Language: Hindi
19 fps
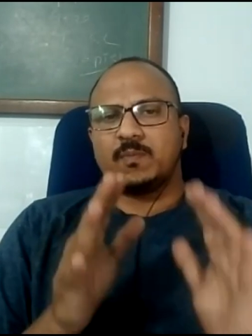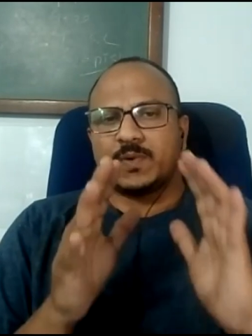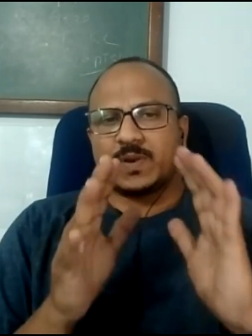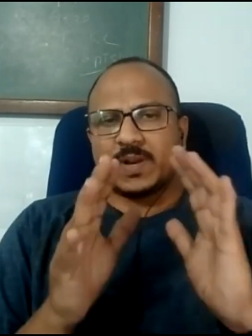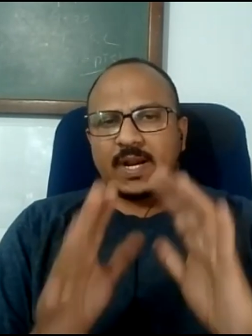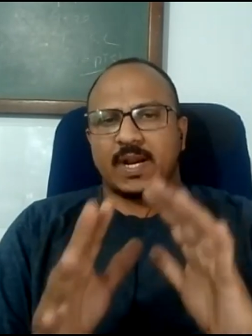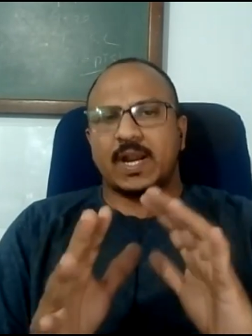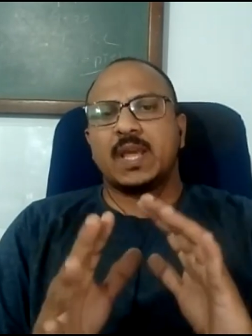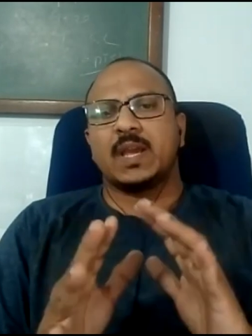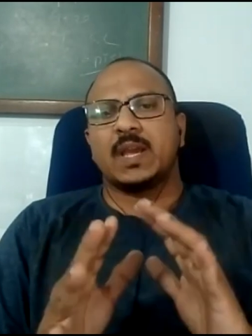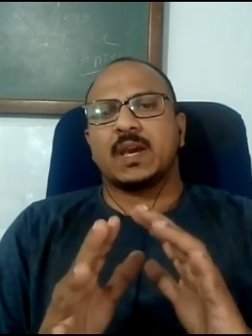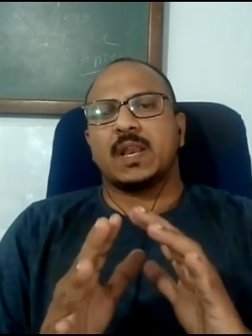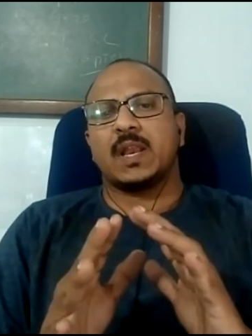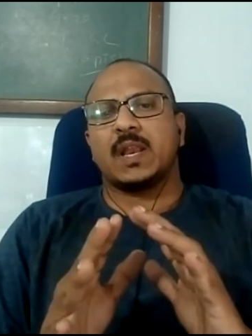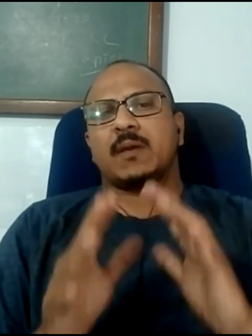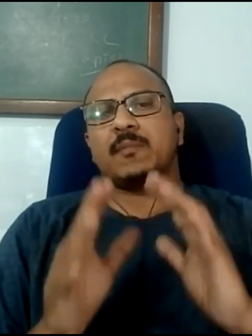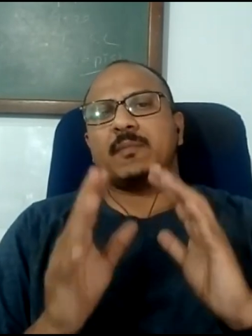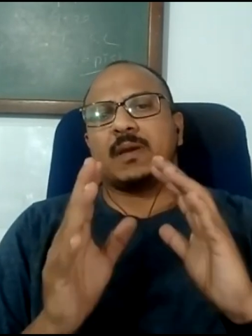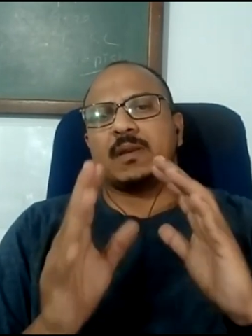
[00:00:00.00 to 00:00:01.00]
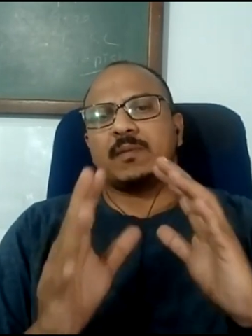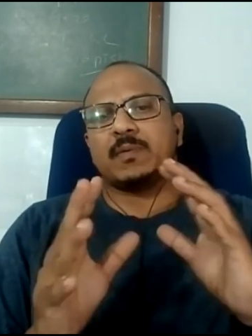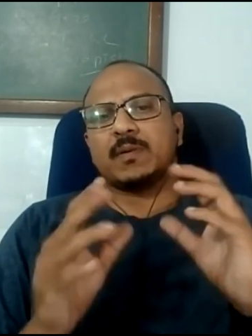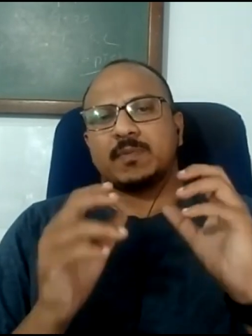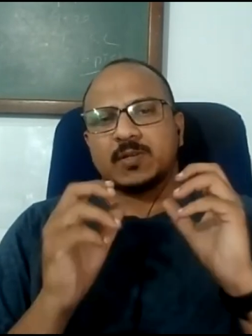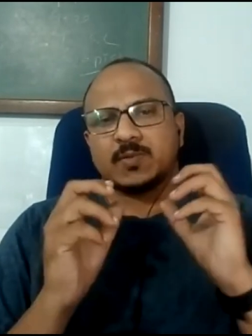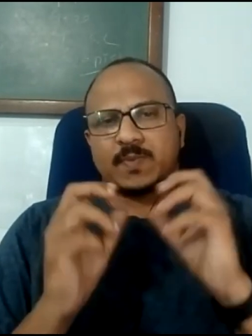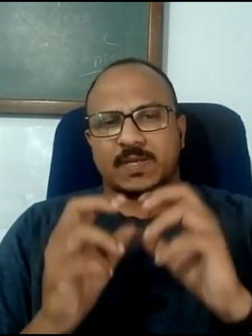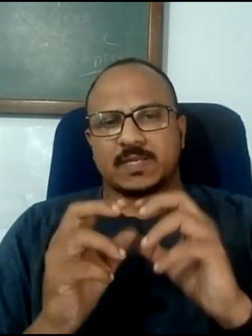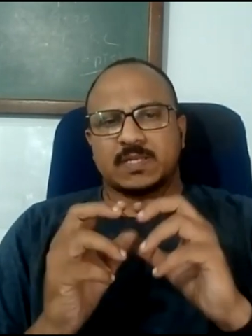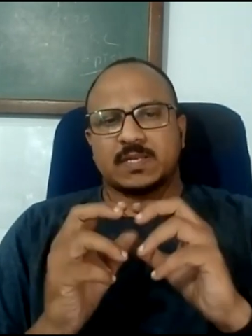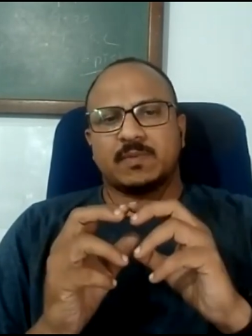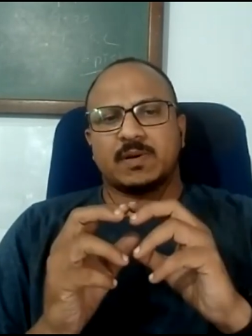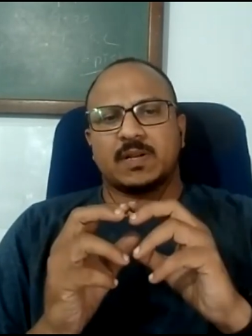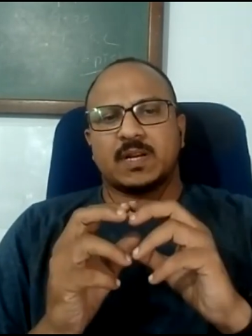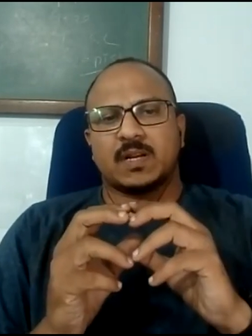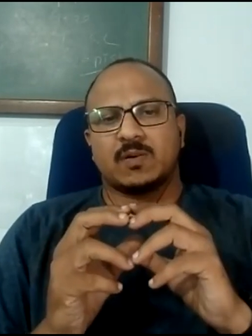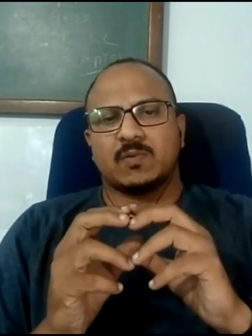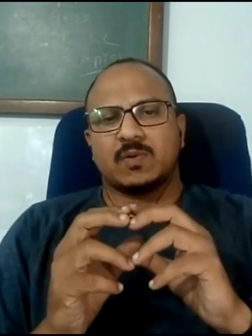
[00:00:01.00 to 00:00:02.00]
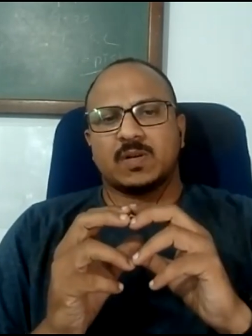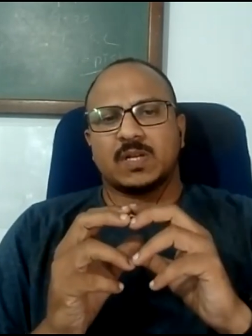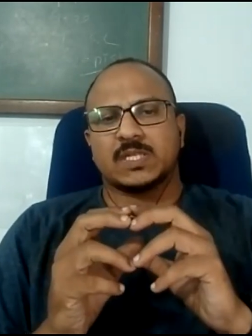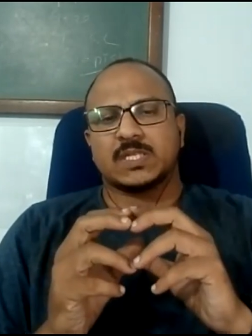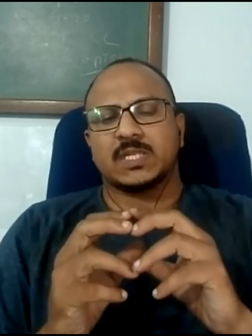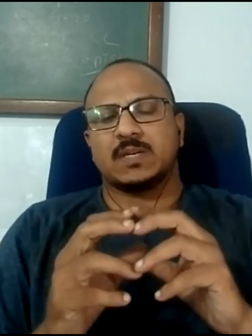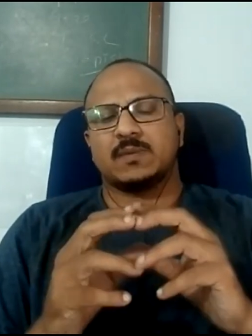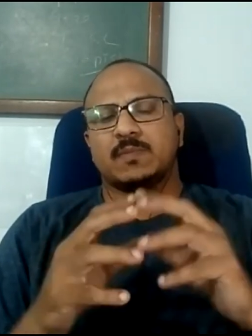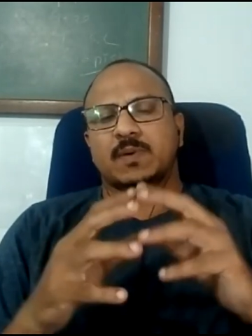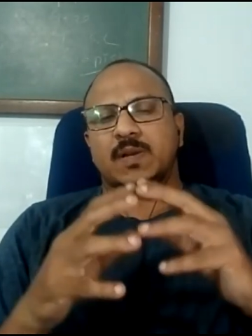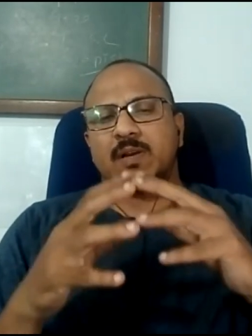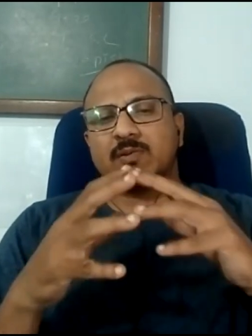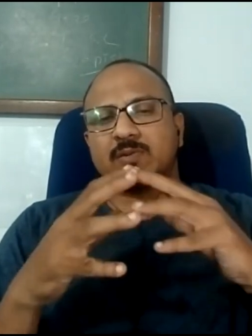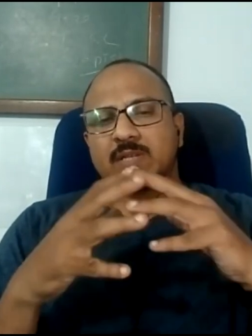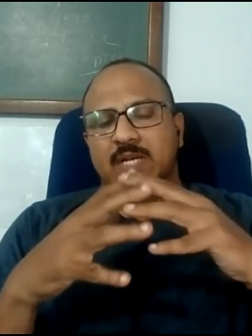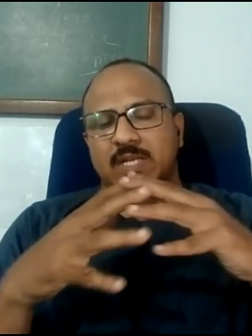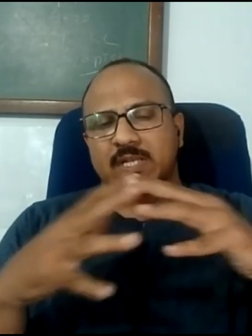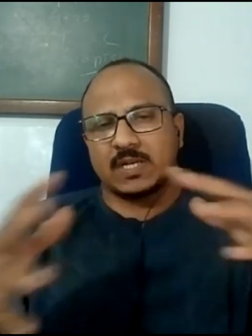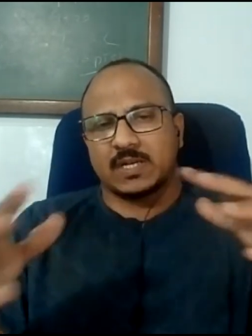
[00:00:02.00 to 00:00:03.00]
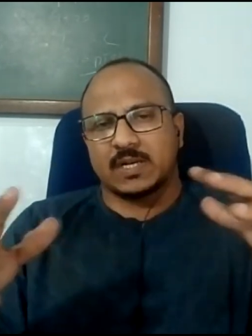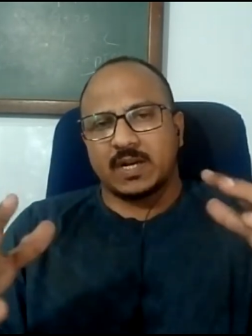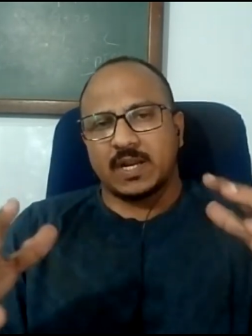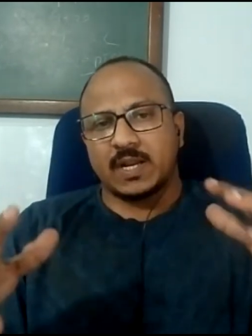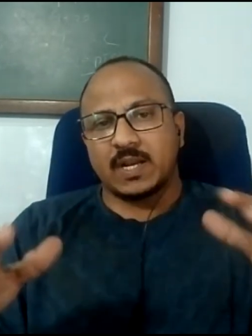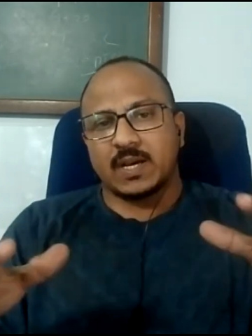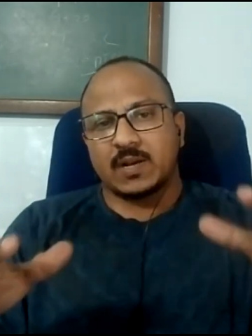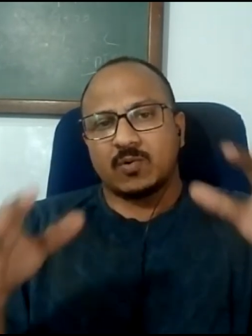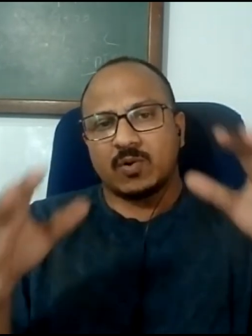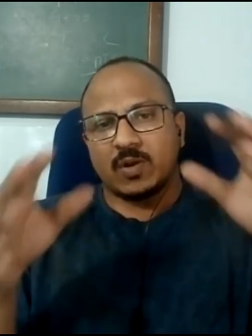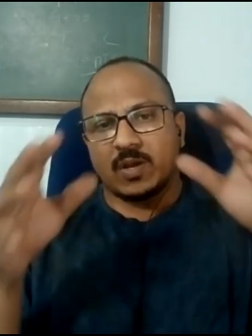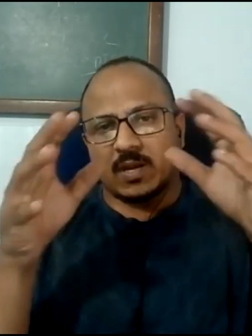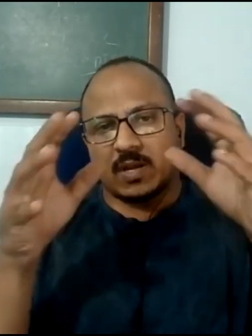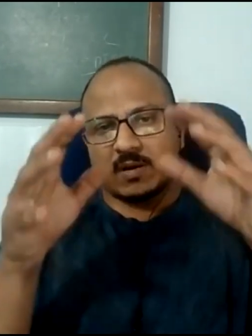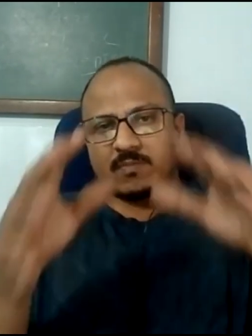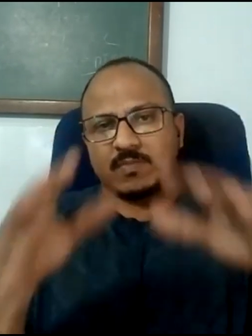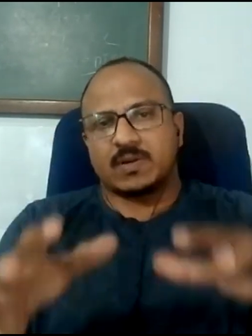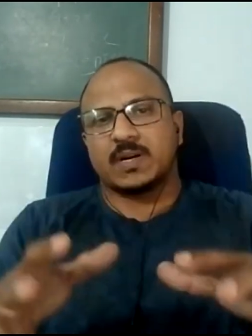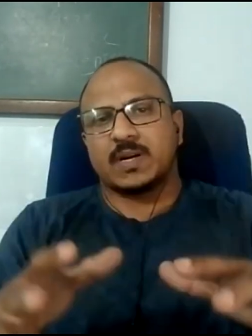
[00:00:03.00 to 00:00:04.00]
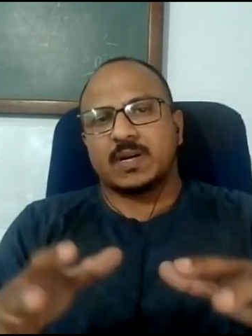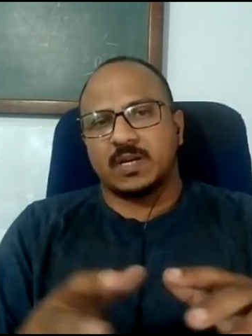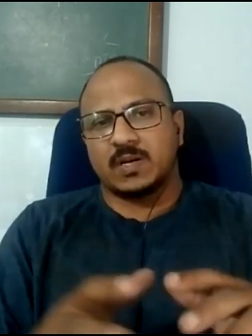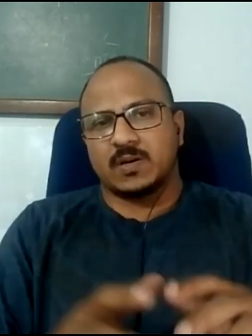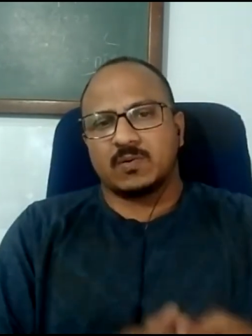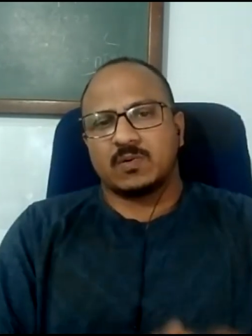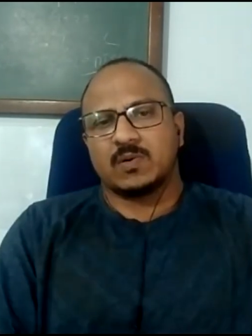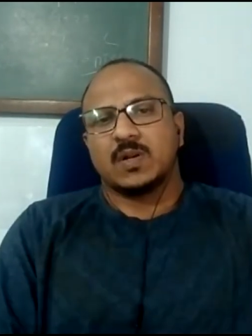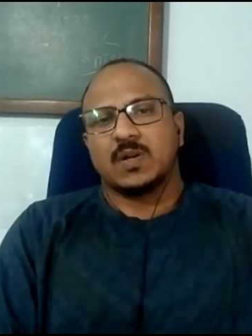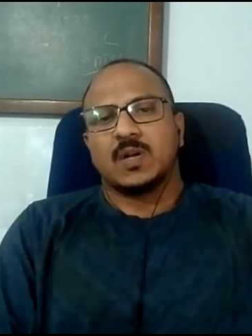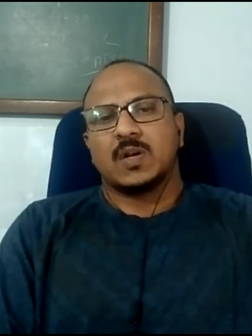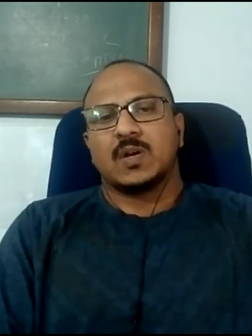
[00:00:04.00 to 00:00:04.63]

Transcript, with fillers: ट्रेडिंग करने का मेन पर्पज पैसा बनाना होना चाहिए भले और ज्यादा ट्रेडिंग करो कि कम ट्रेडिंग करो